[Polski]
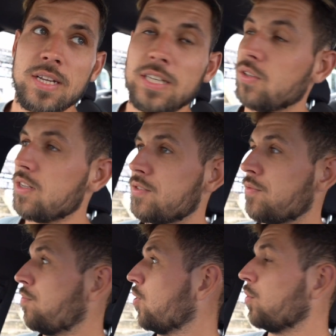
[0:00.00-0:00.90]
i to
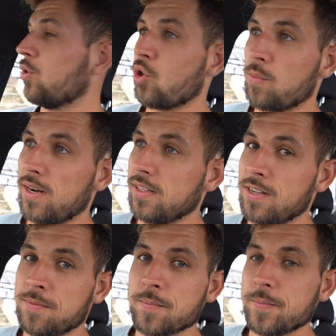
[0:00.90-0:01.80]
jest podobno
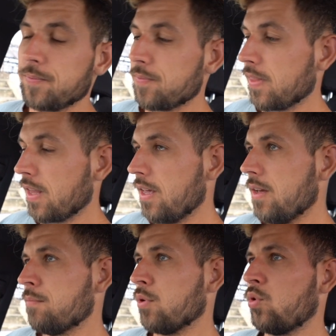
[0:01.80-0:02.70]
normalne.
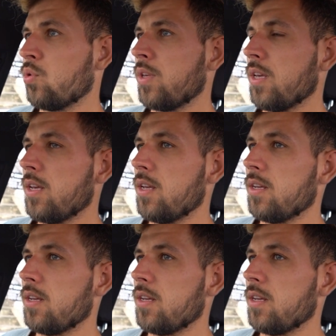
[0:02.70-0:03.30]
Po drugie,